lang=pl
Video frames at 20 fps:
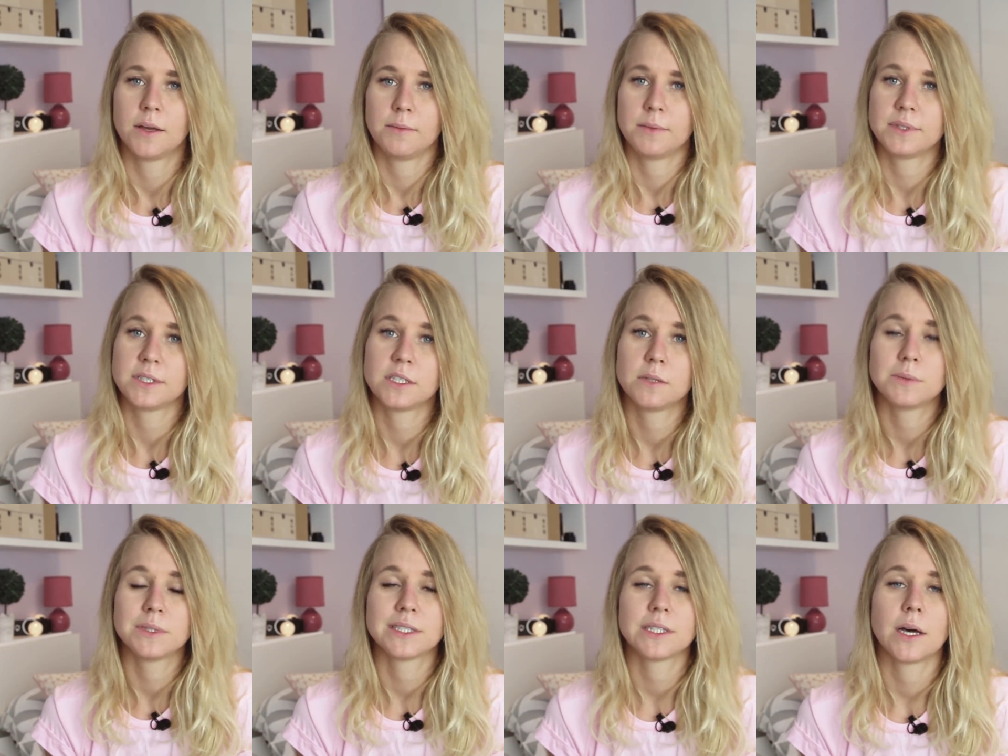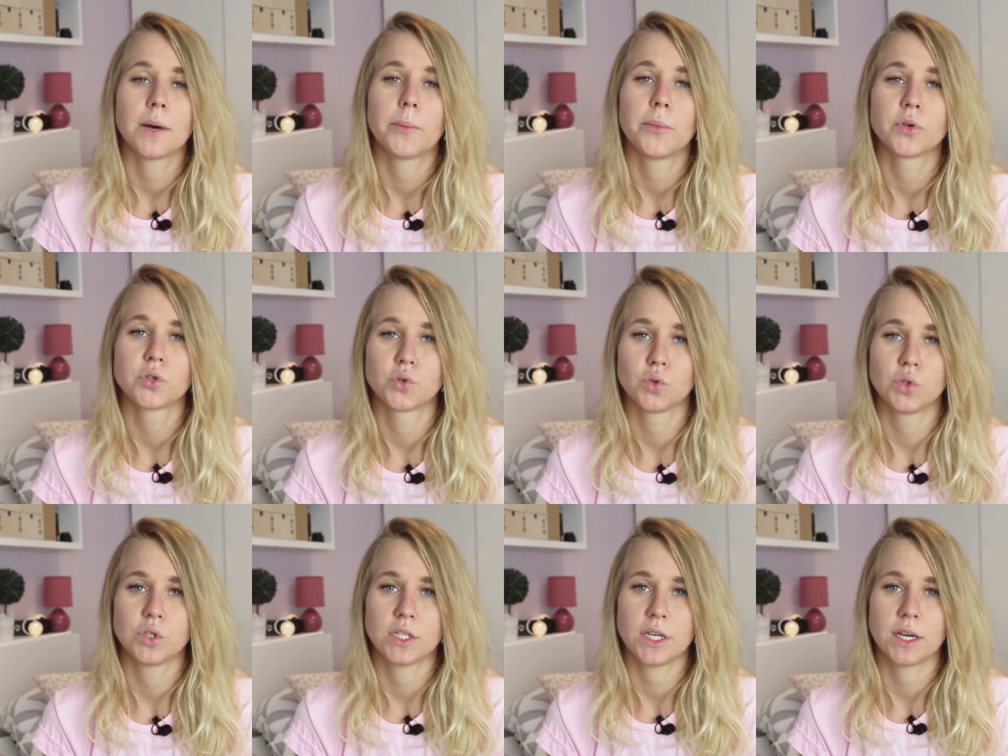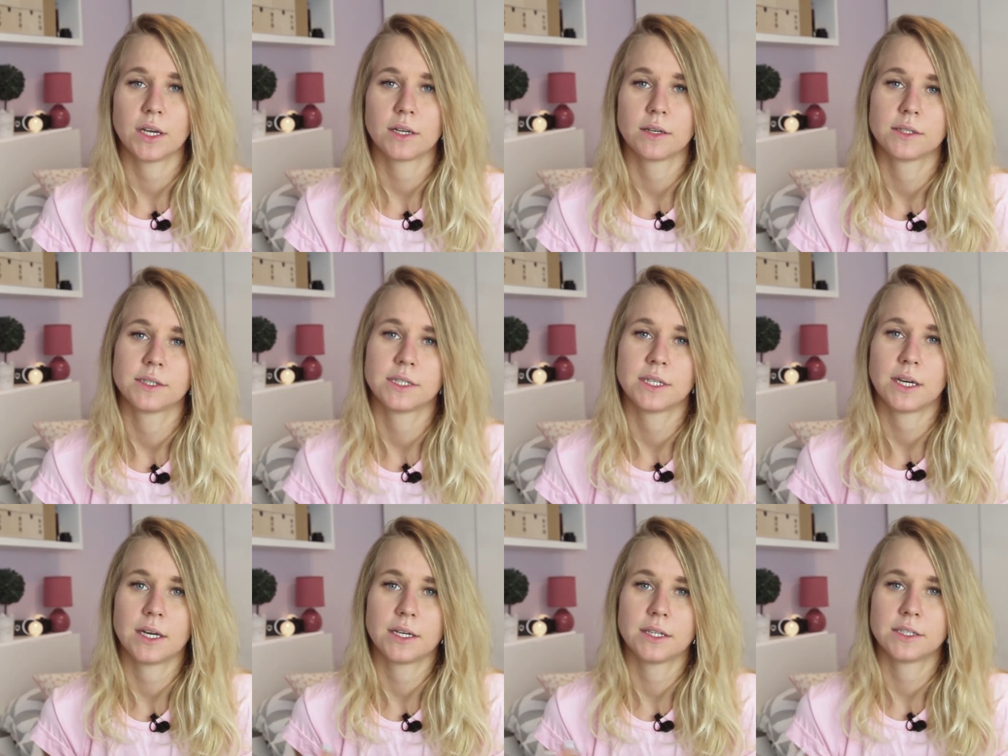między innymi za poczucie,
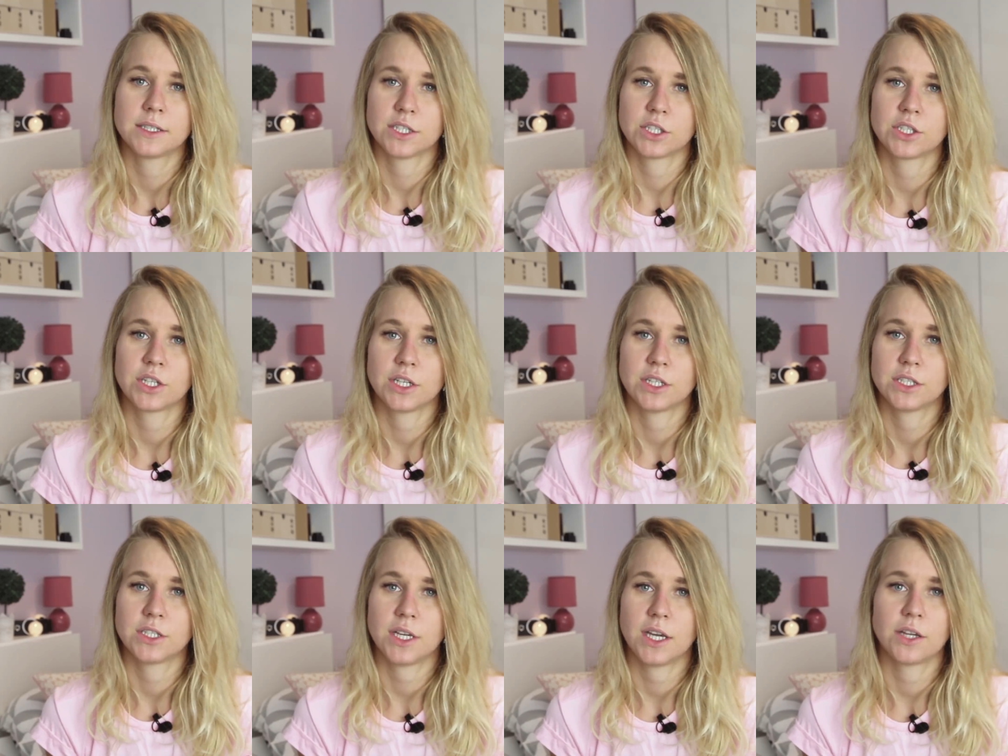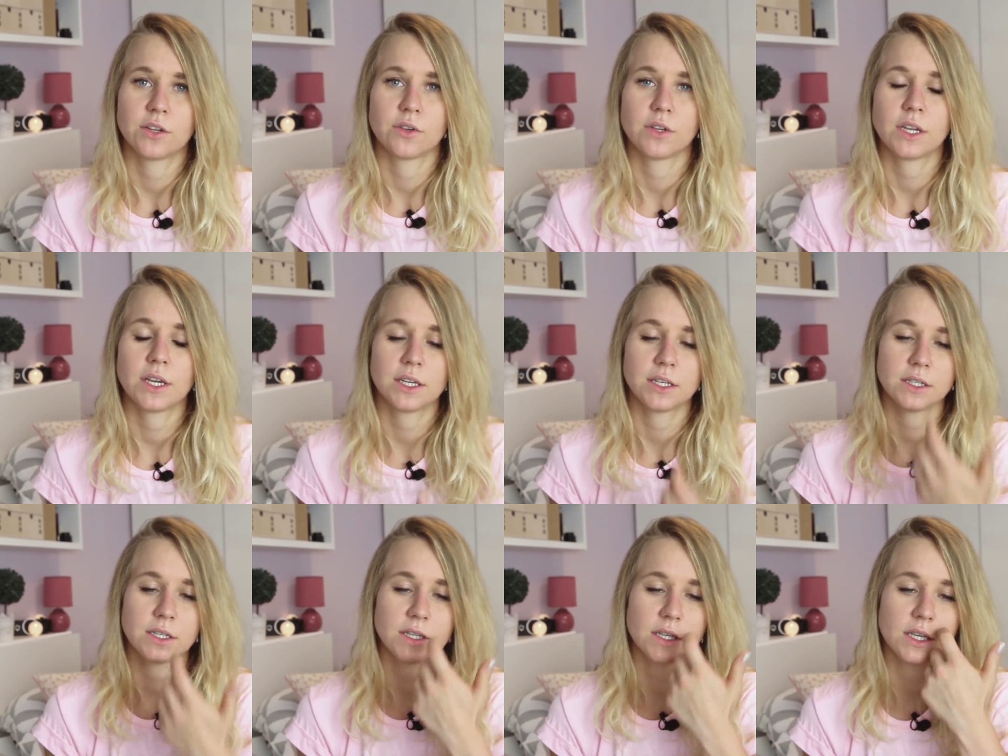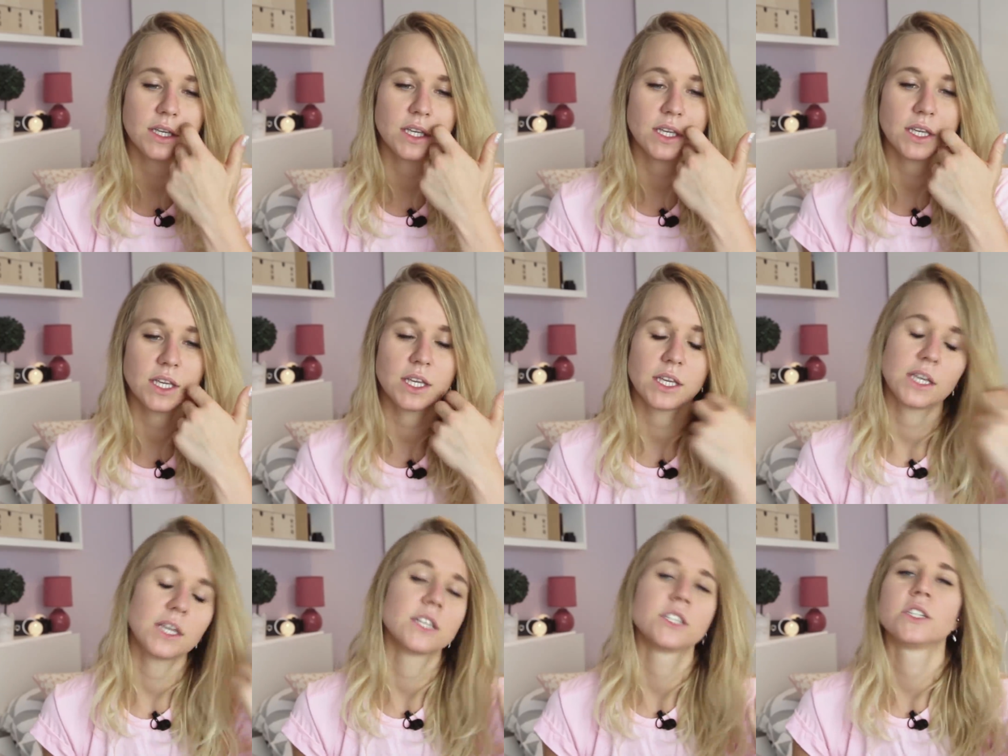za, za szczęście. I to nie, i,
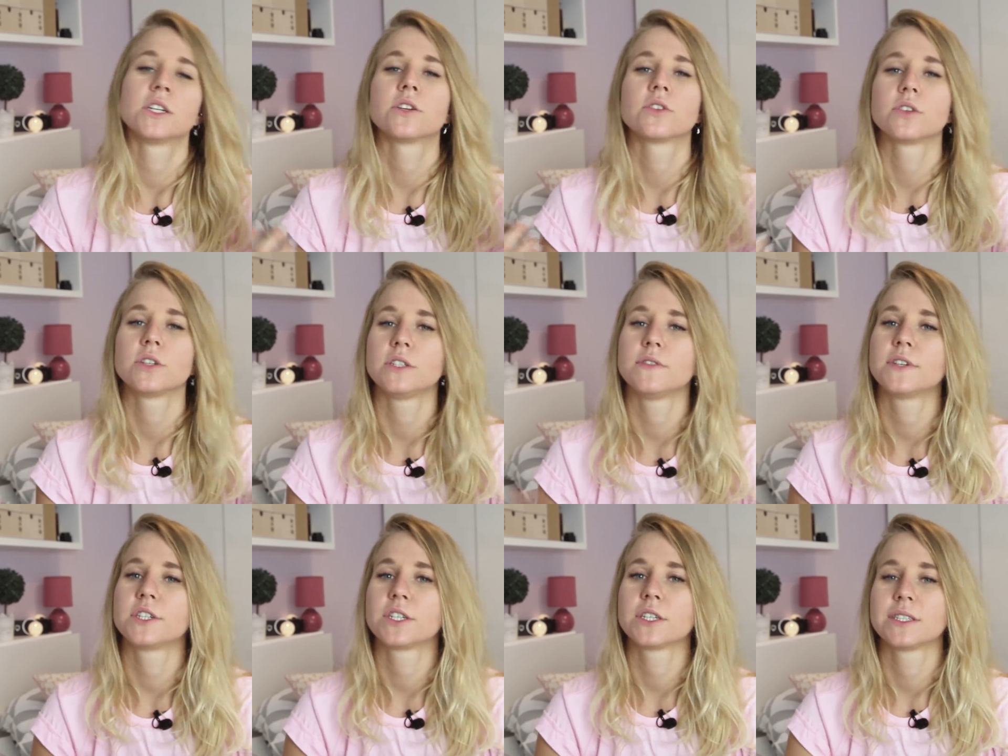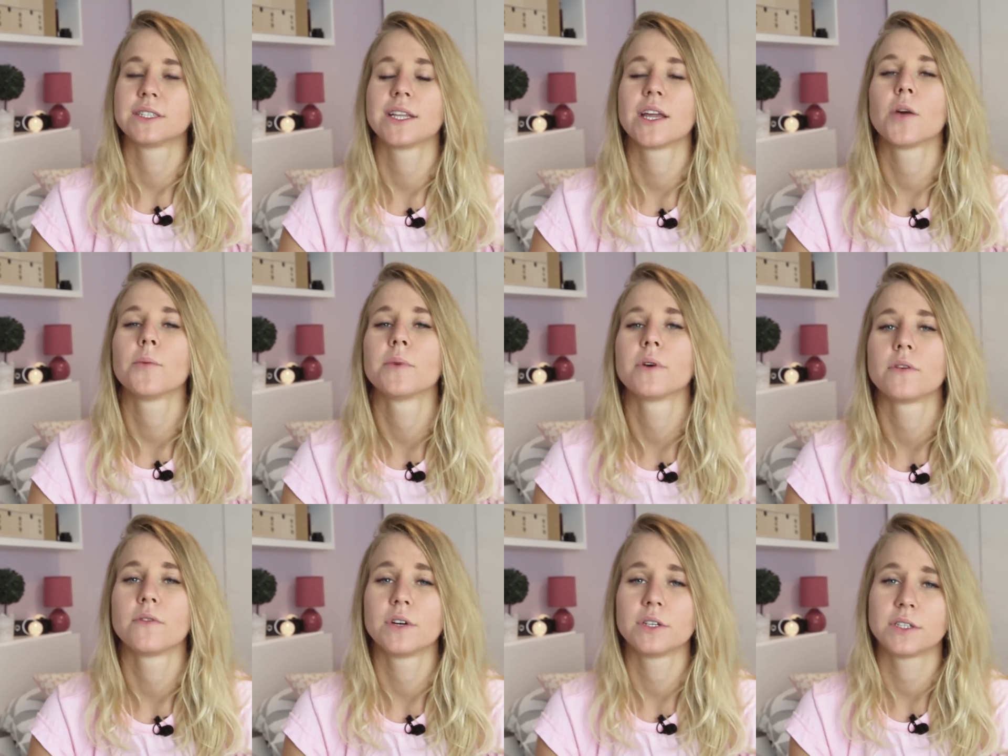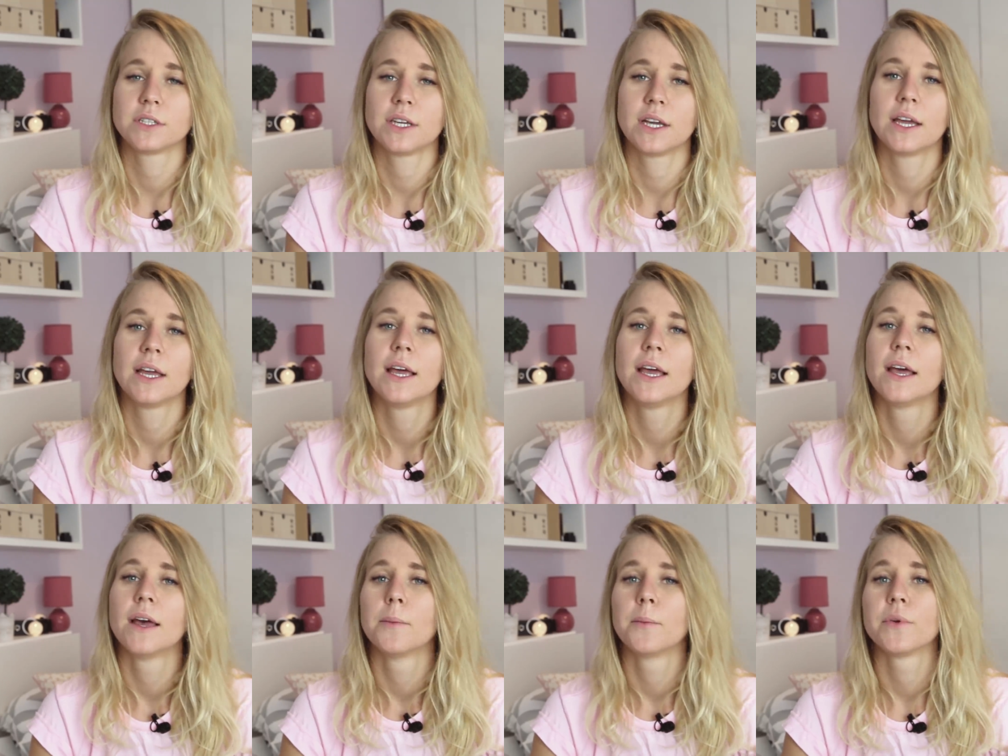i jeśli ktoś z Waszych znajomych właśnie
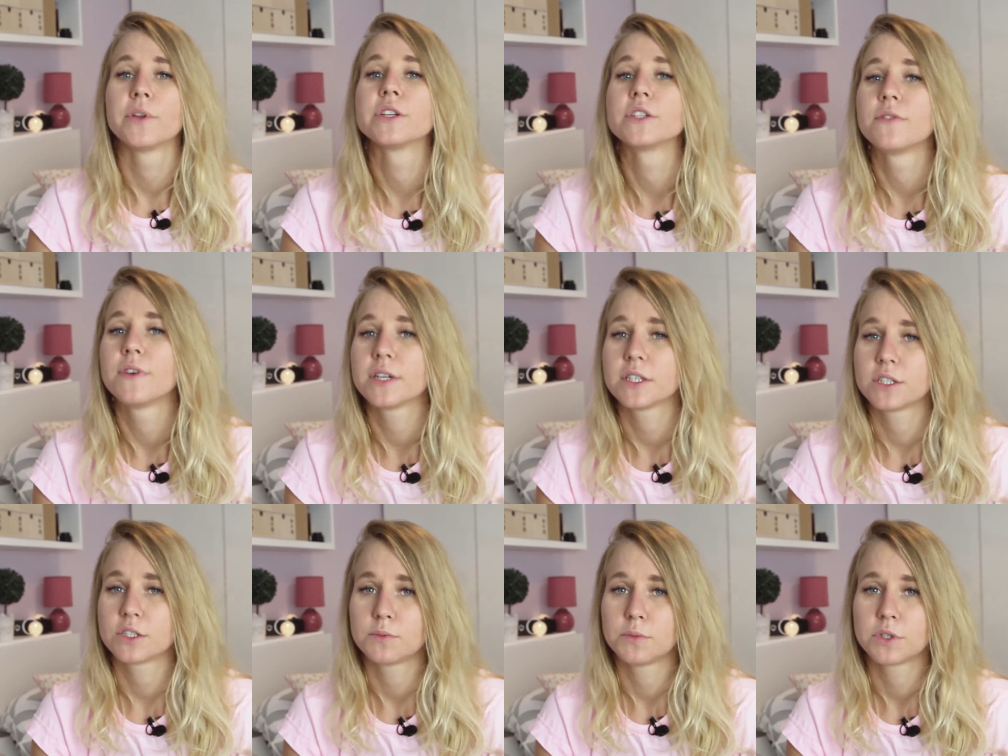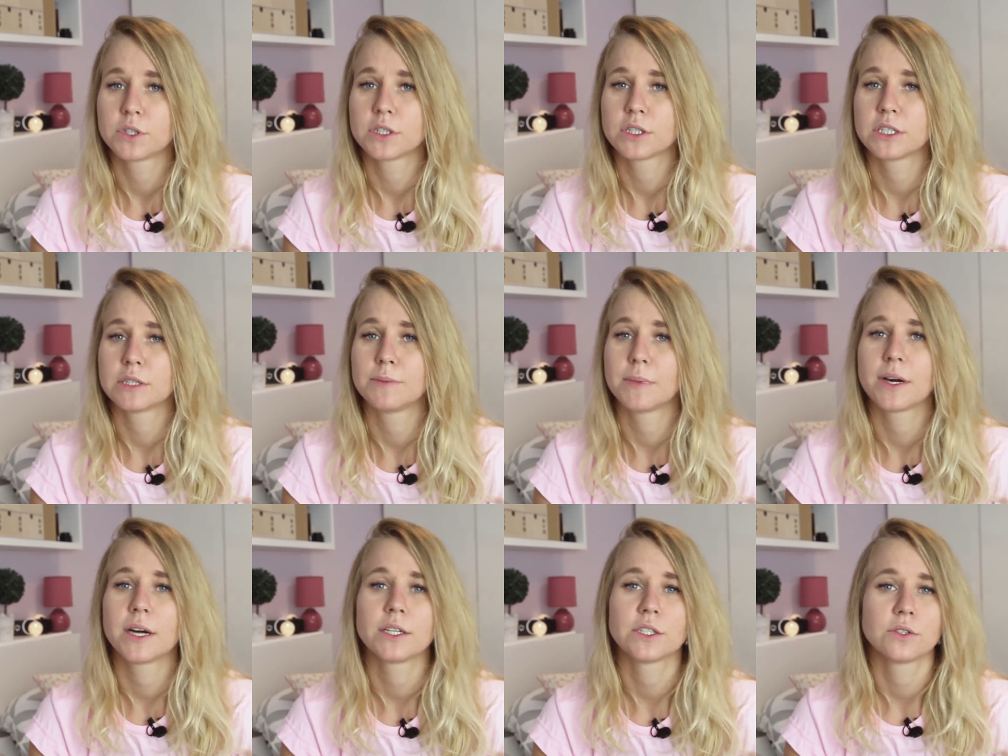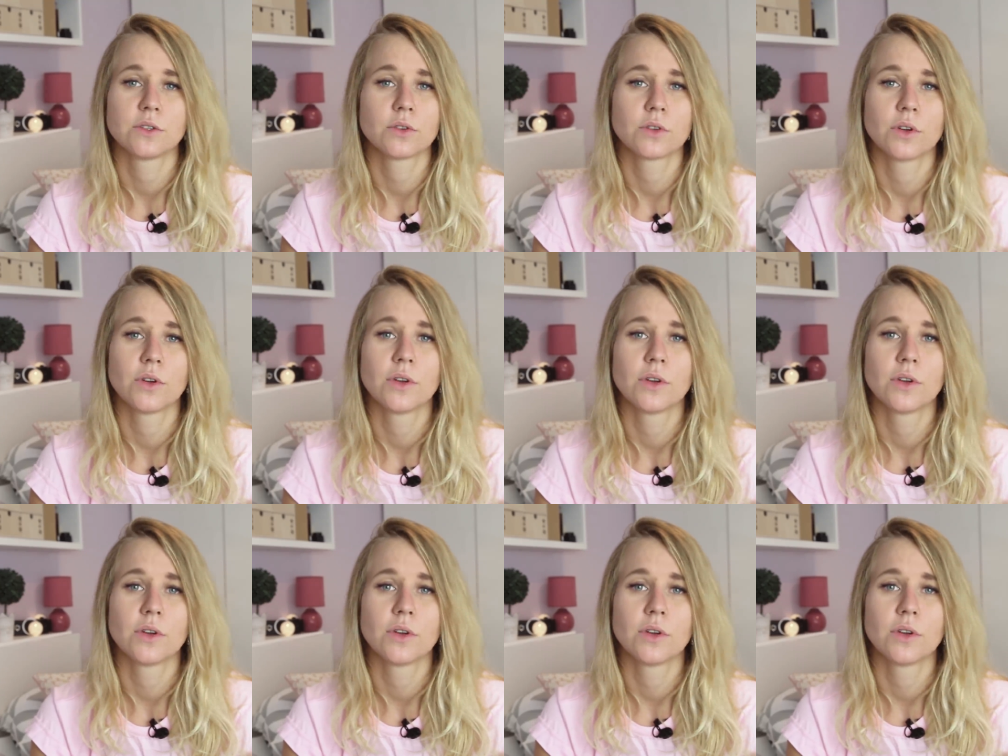podejrzewacie, że może się zmagać, no